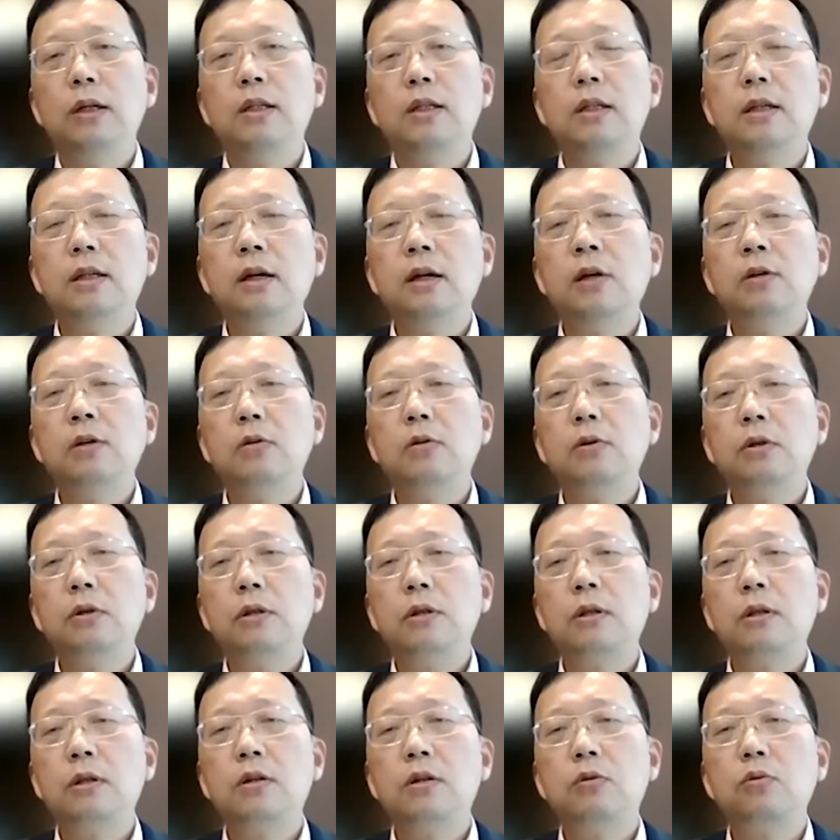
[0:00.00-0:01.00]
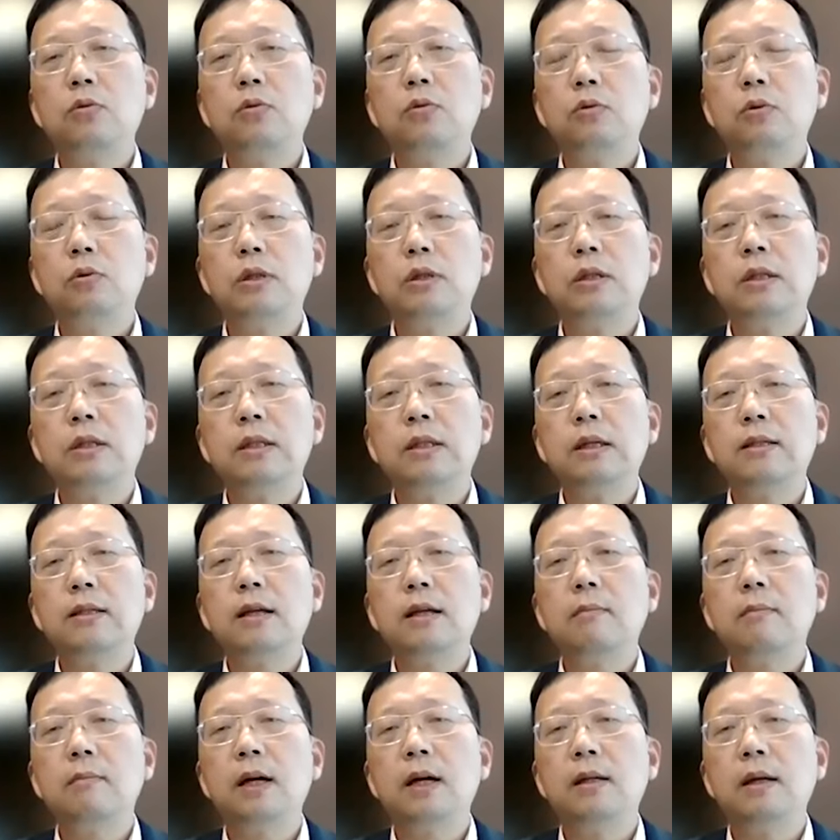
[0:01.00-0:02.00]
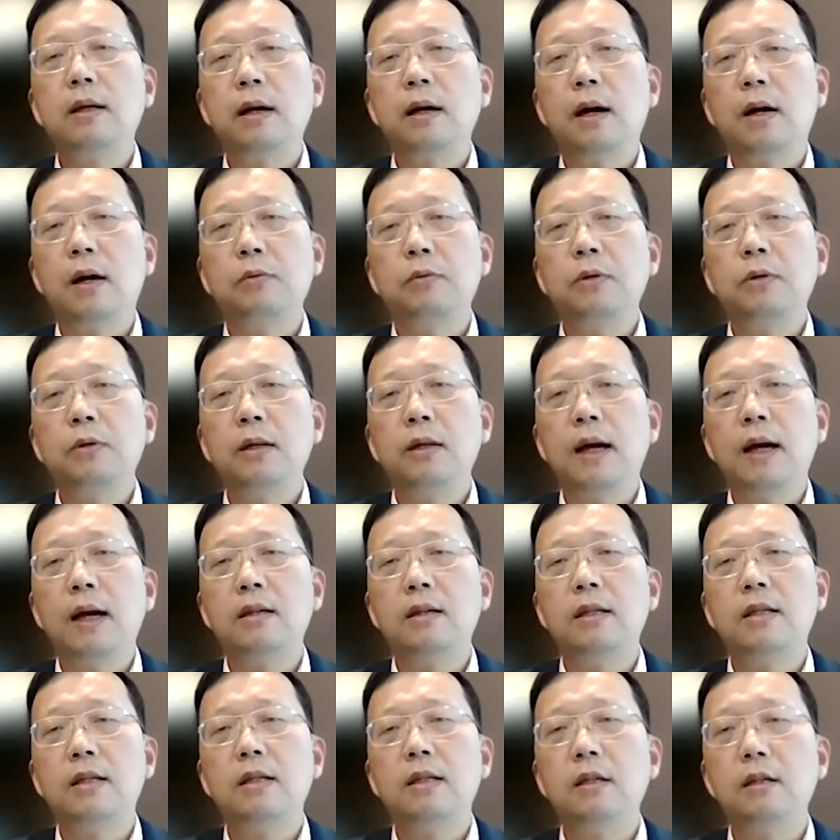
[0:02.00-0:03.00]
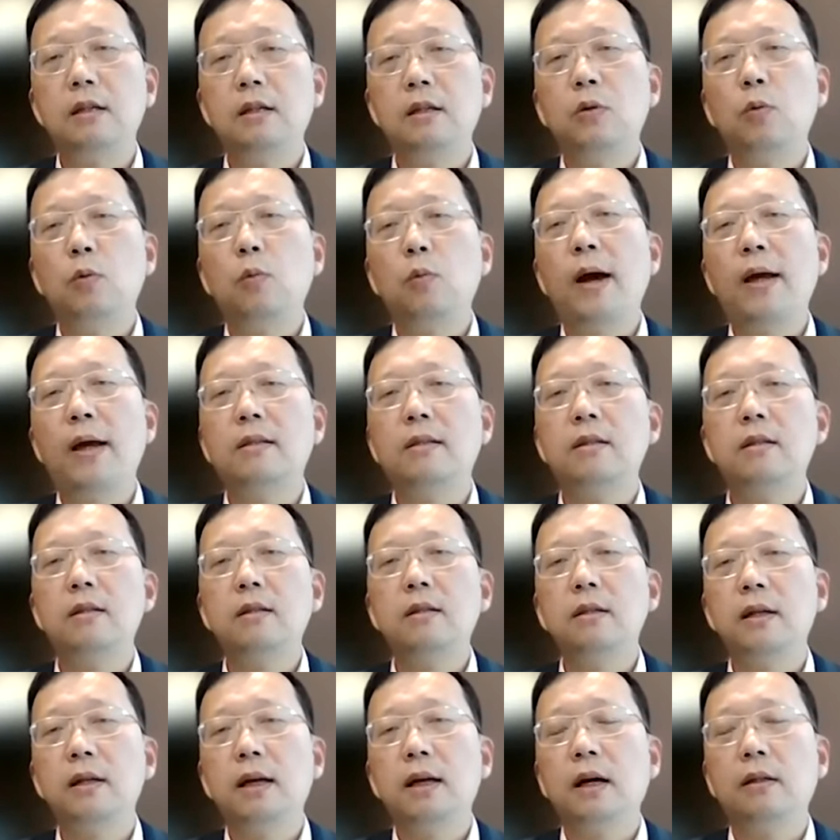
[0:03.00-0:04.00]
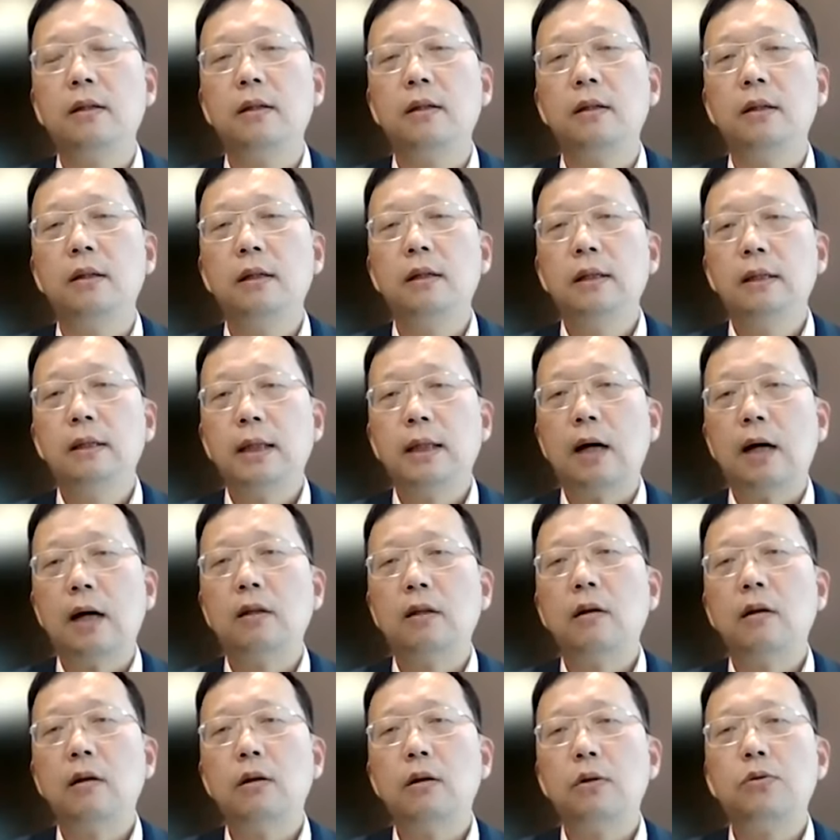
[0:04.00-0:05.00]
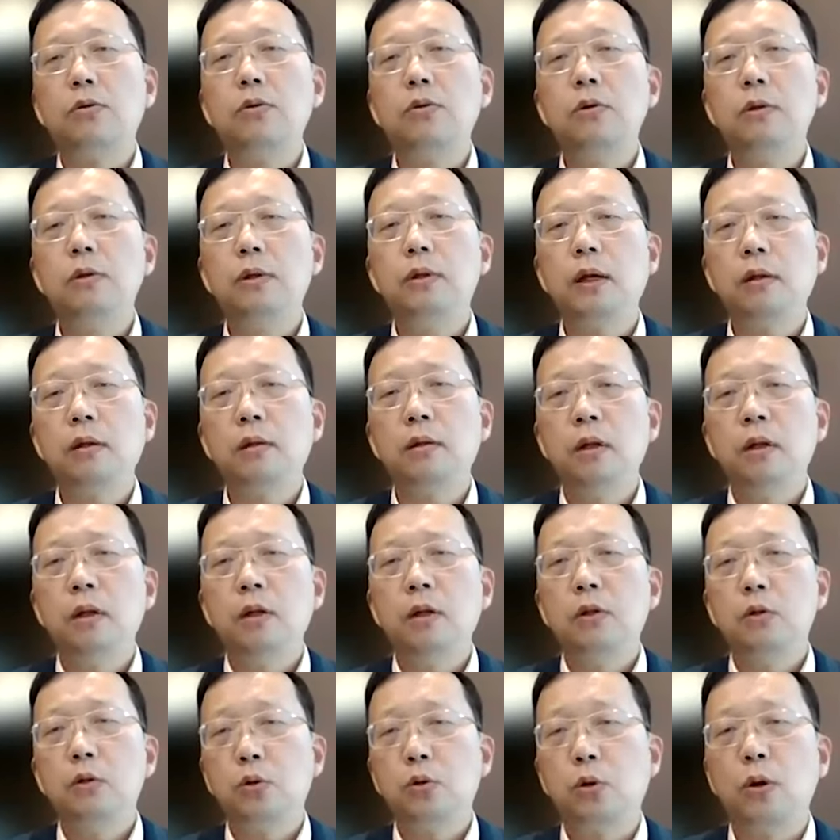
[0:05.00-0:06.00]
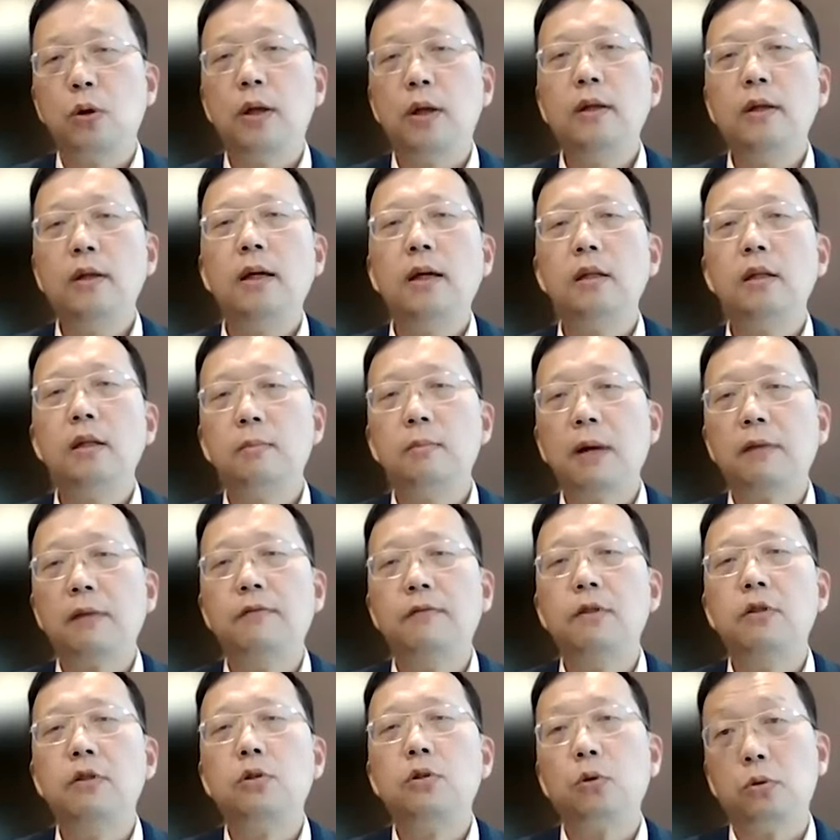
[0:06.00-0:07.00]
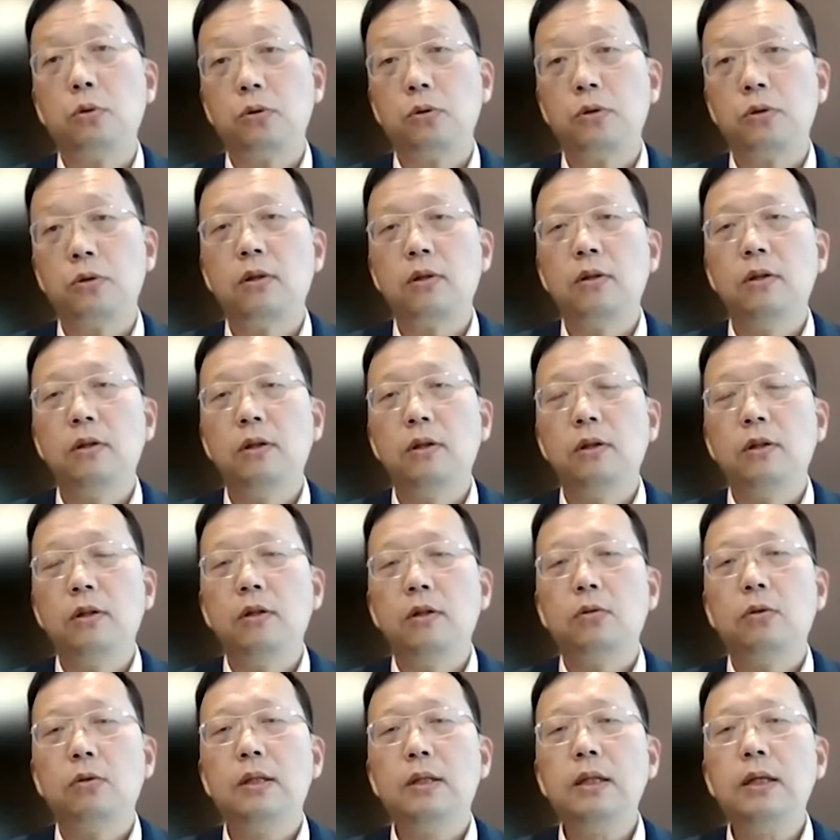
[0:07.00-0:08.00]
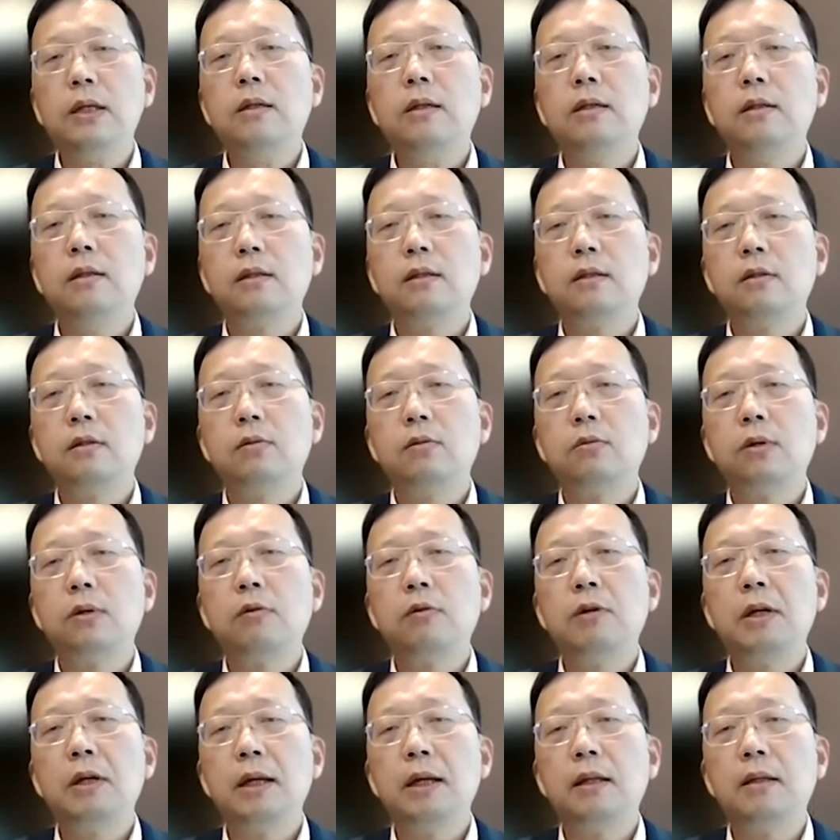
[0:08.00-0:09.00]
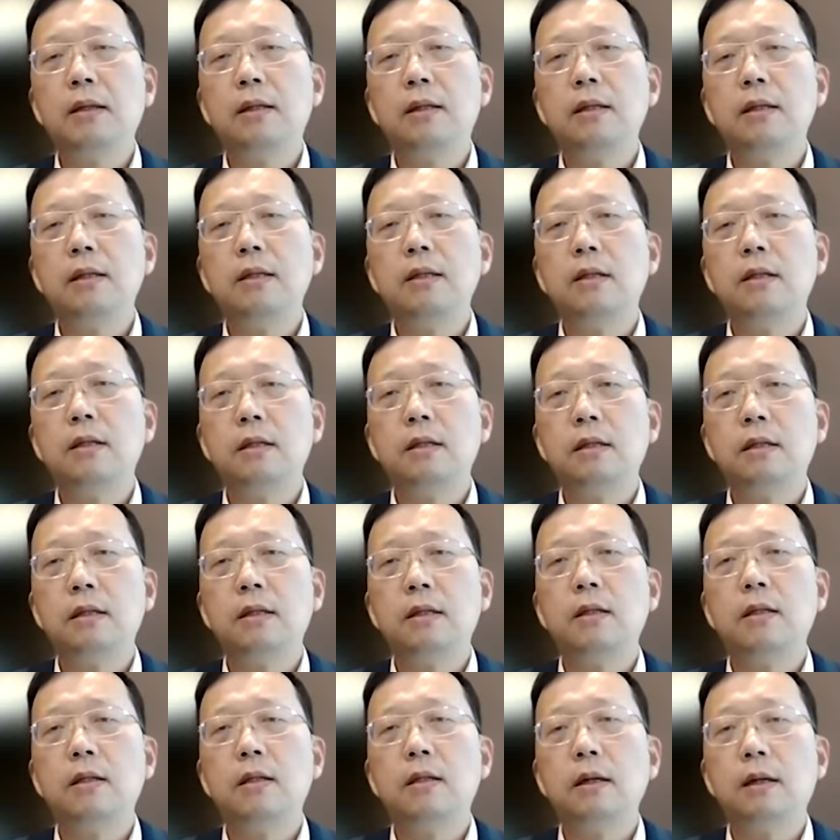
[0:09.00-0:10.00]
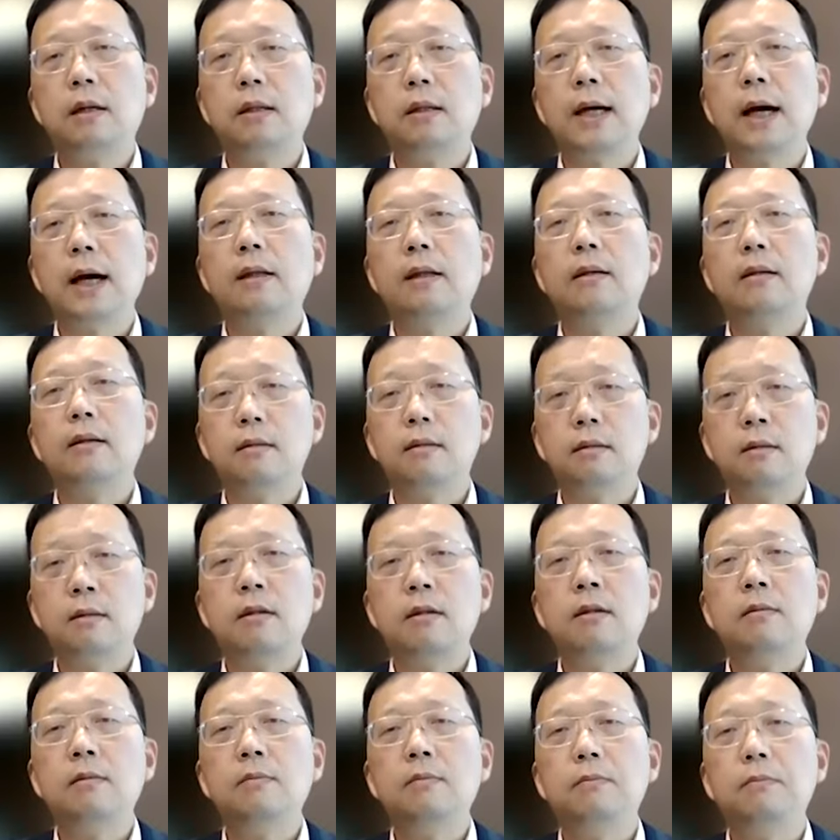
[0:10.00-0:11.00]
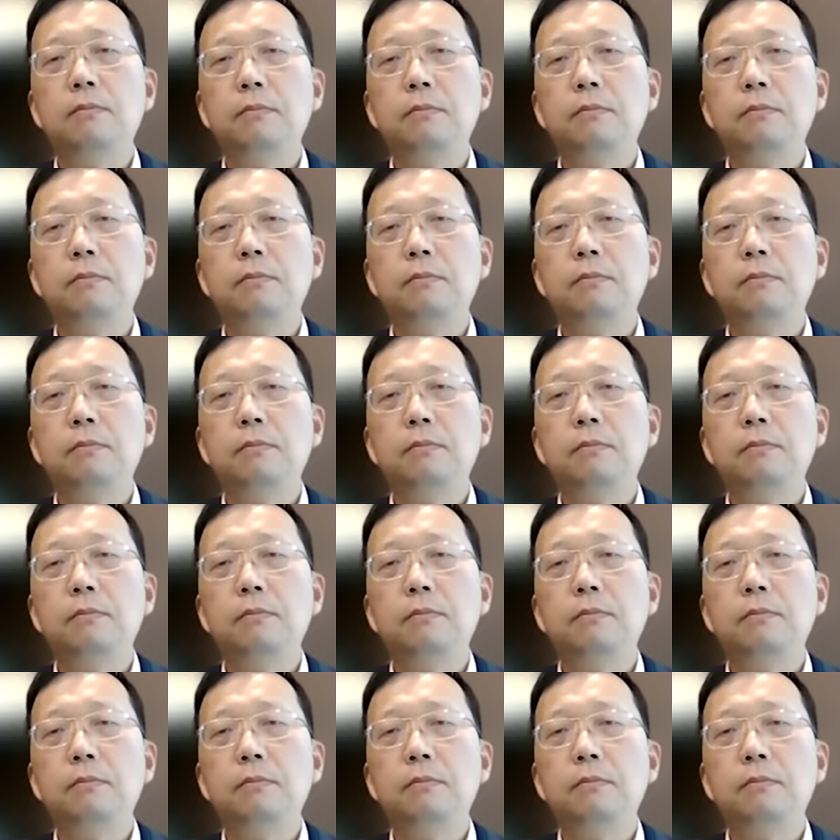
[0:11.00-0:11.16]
今年很有意思的一个数据是，今年上半年啊，越南吸引的外资的量呢达到了去年全年的 百分之九十， 所以这个呢是对越南的经济呢形成了一个很大的一个支撑。